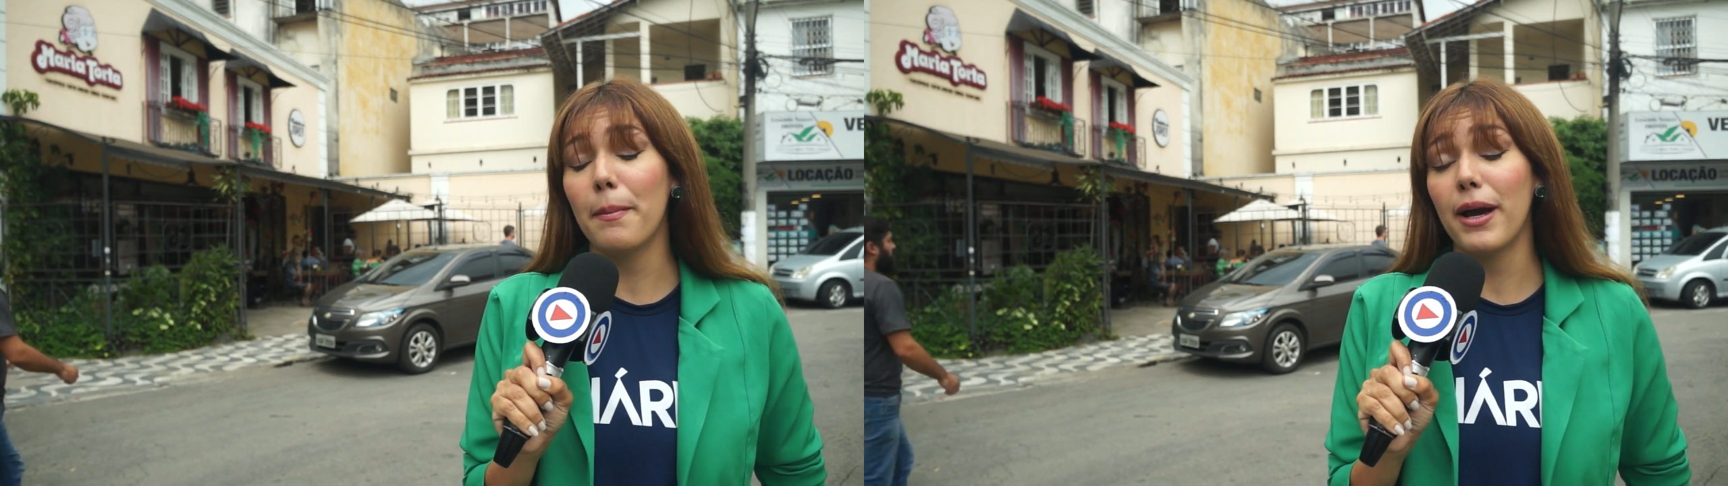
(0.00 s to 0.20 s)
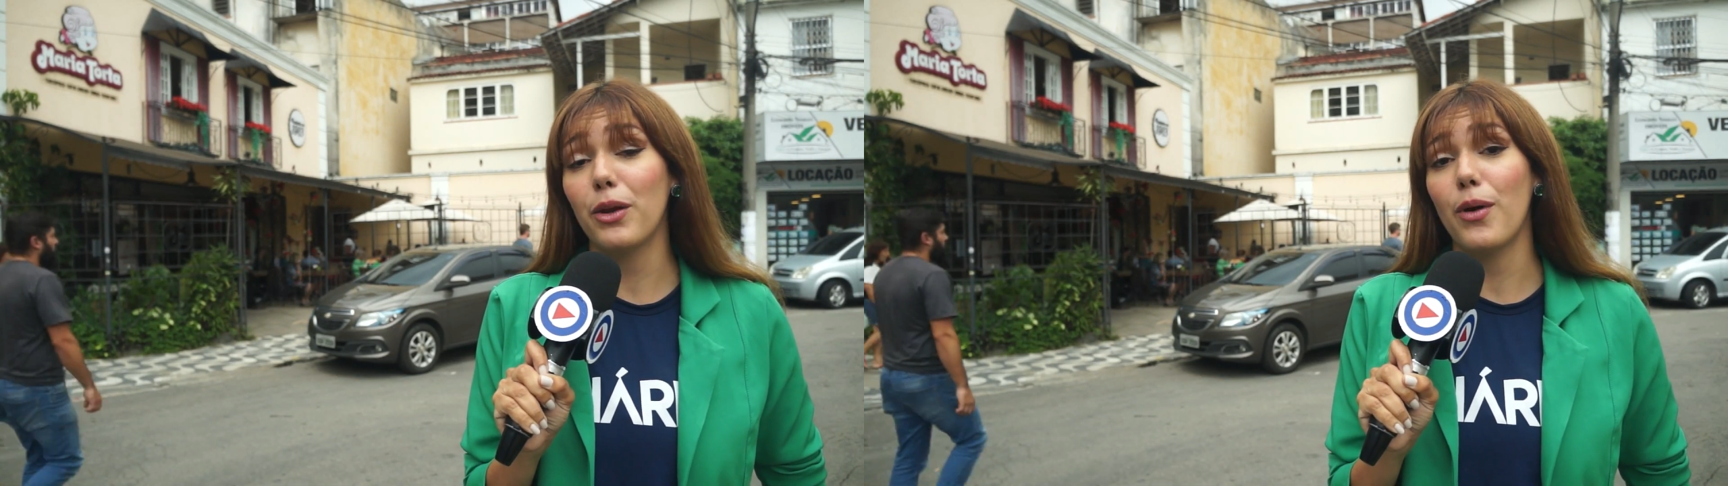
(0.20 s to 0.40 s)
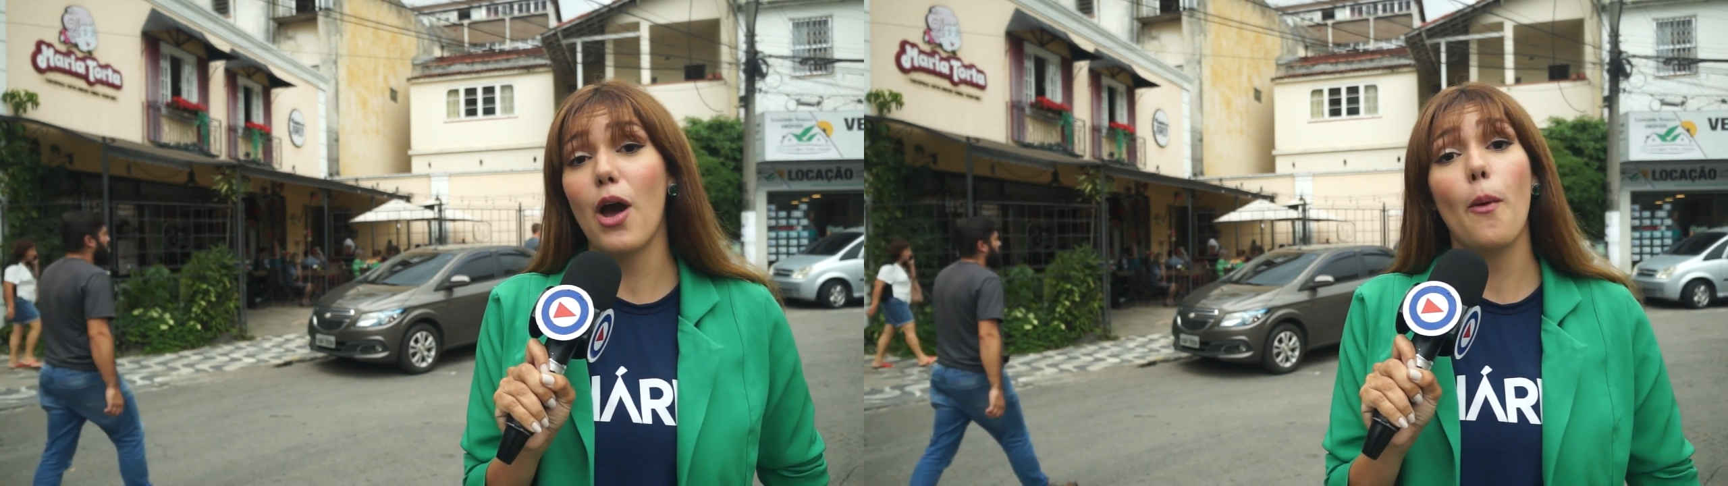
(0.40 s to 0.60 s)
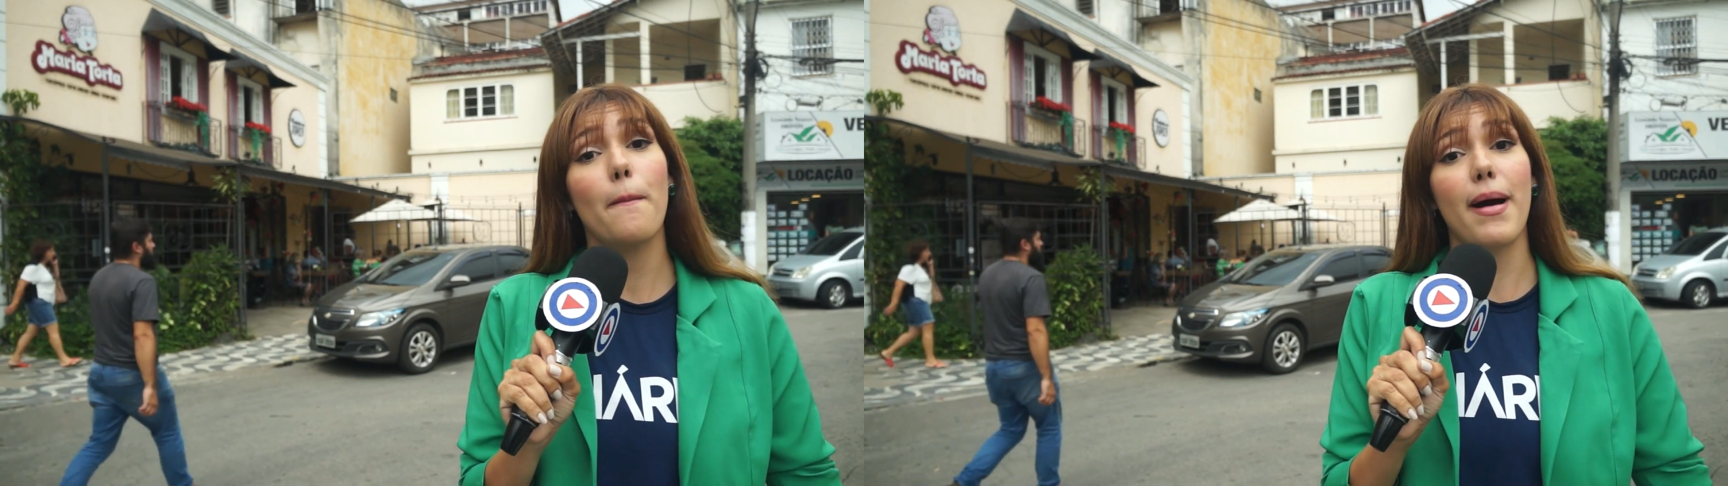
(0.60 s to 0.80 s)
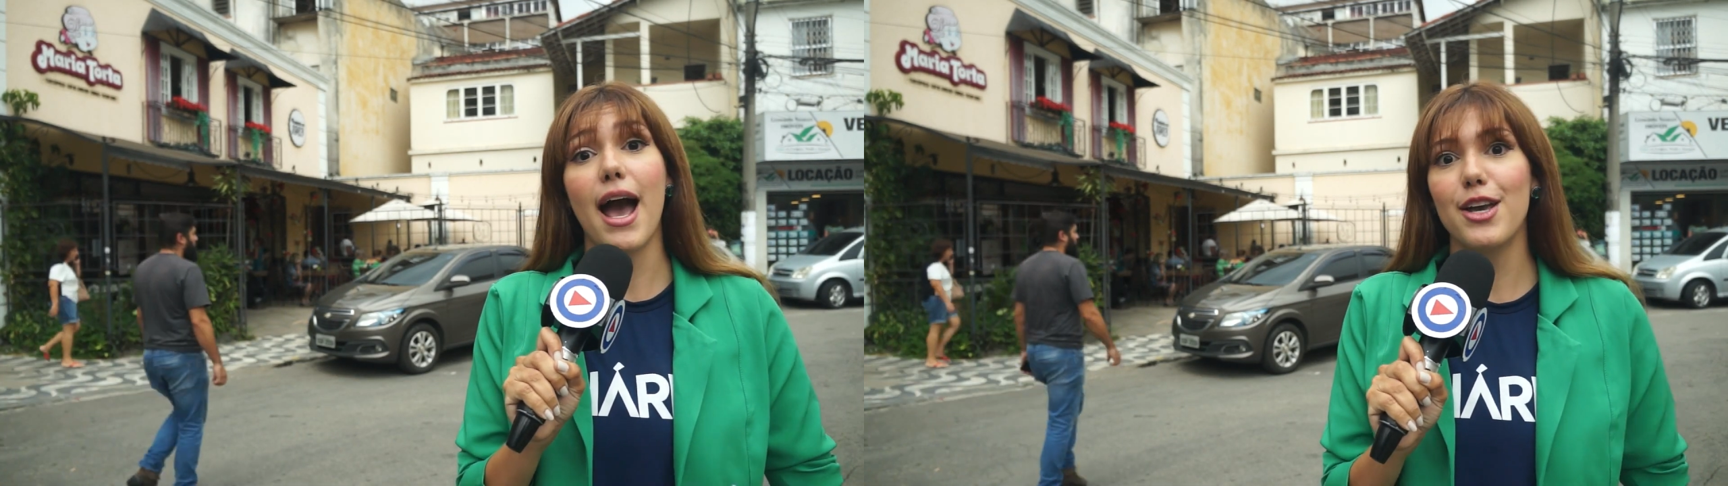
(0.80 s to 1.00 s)
Papai Noel
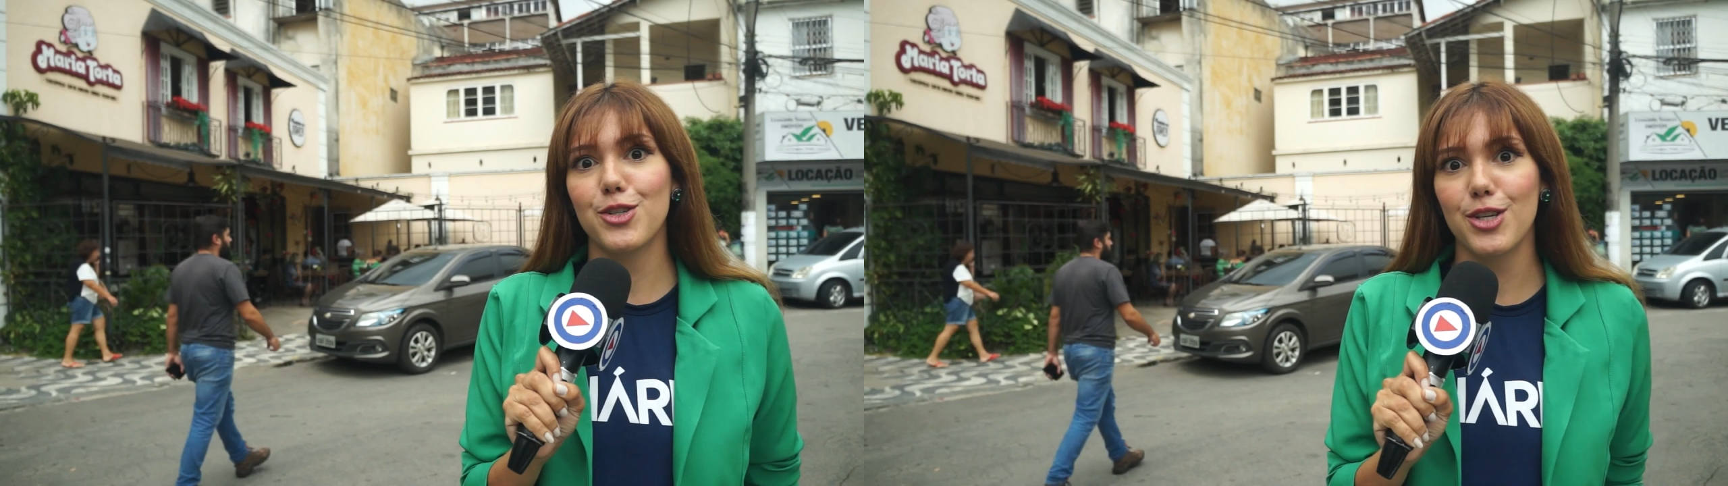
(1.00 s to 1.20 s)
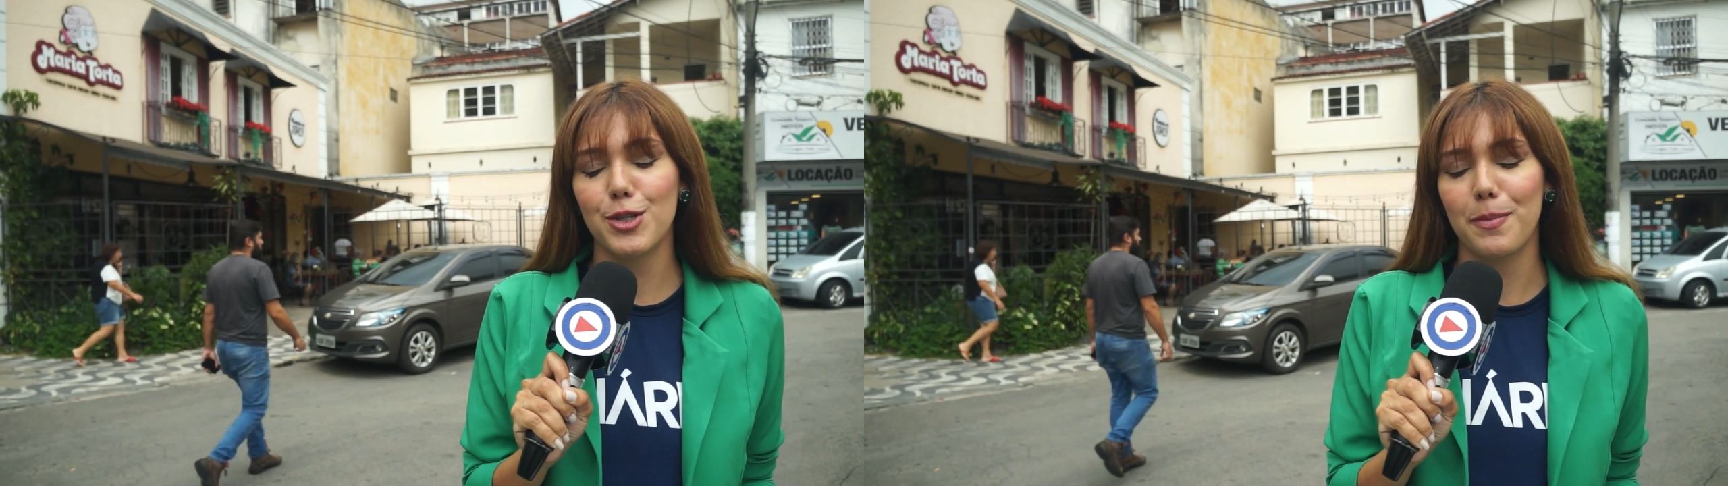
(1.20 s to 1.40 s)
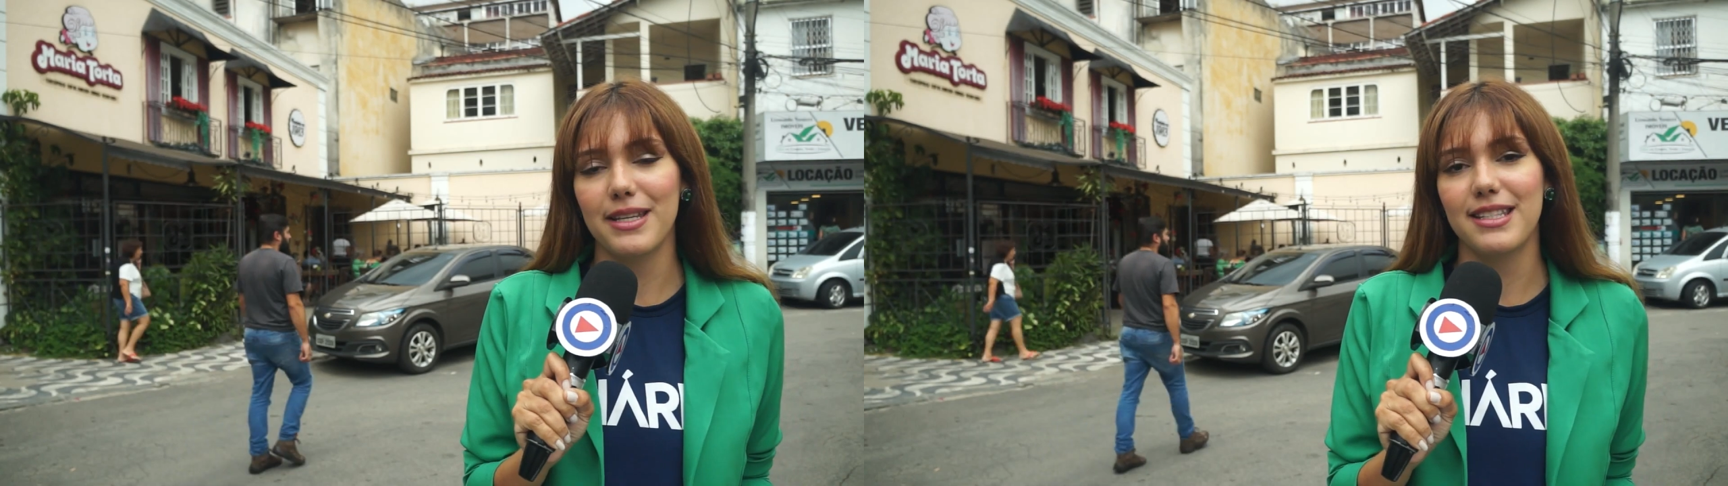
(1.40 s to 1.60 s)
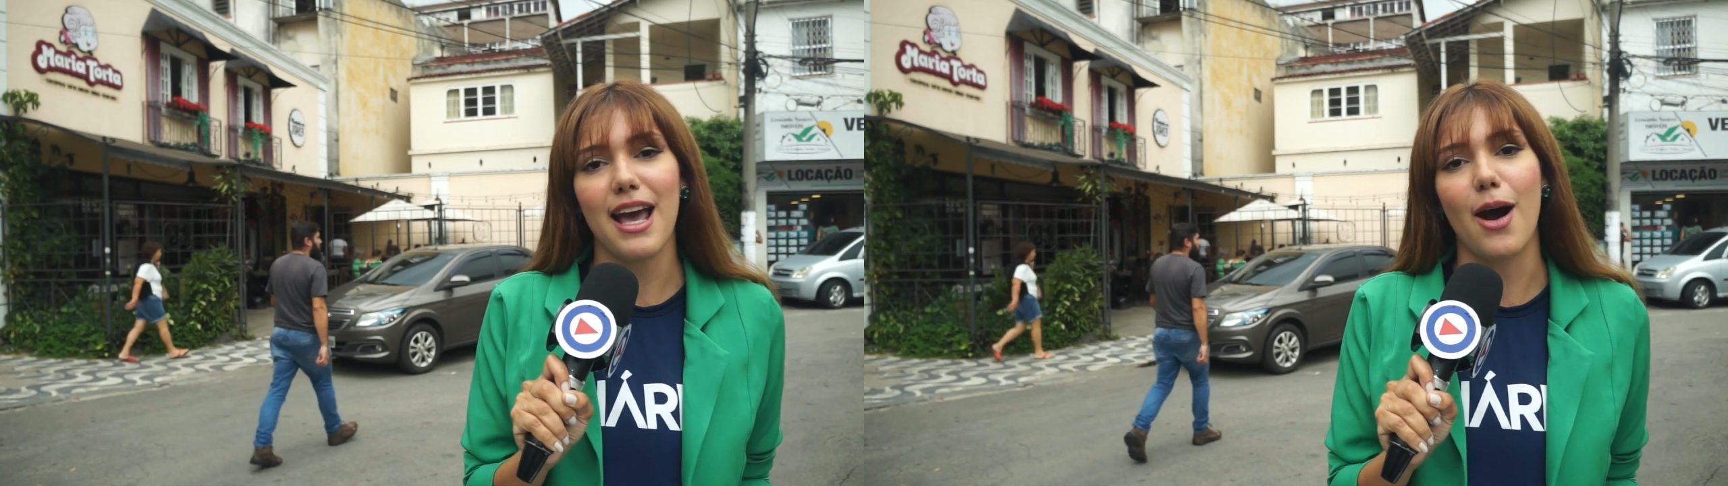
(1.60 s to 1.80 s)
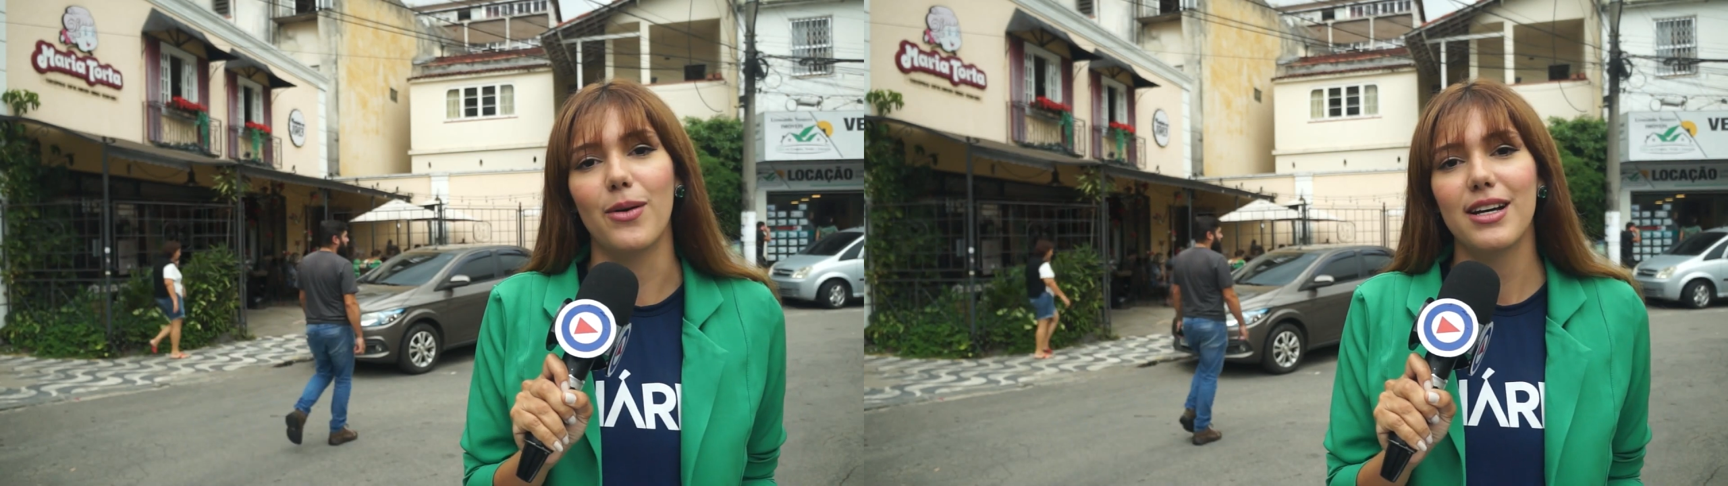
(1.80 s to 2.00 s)
mais que
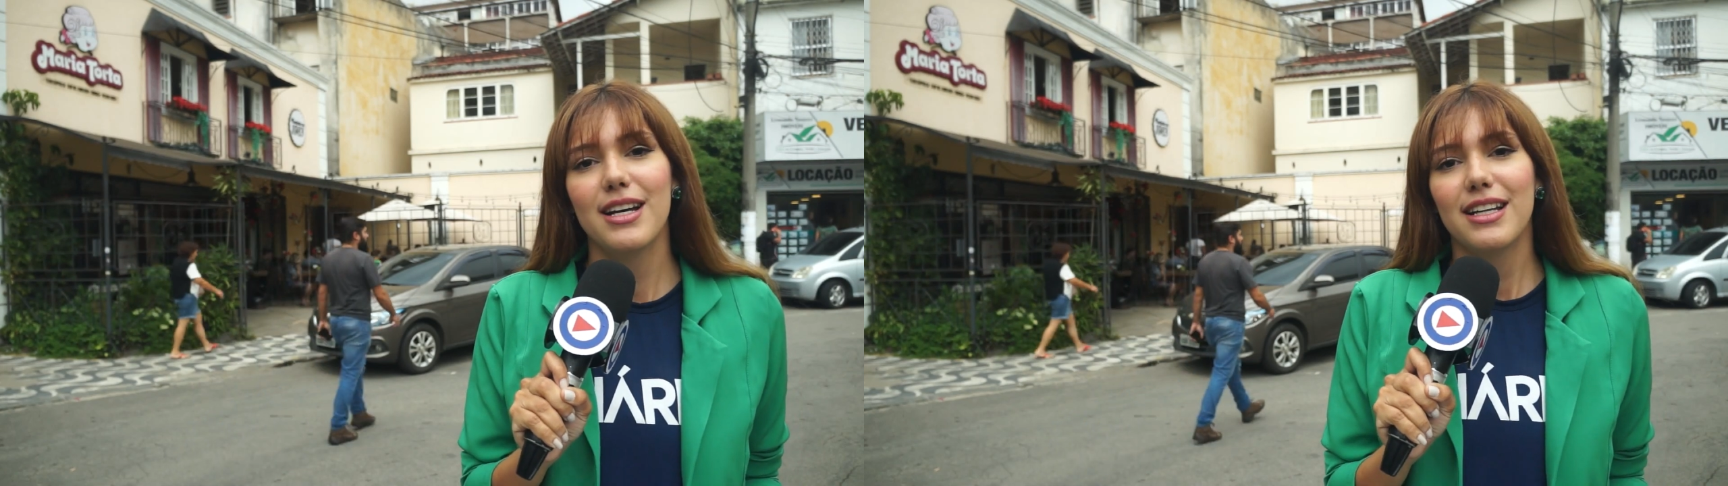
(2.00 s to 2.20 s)
especial.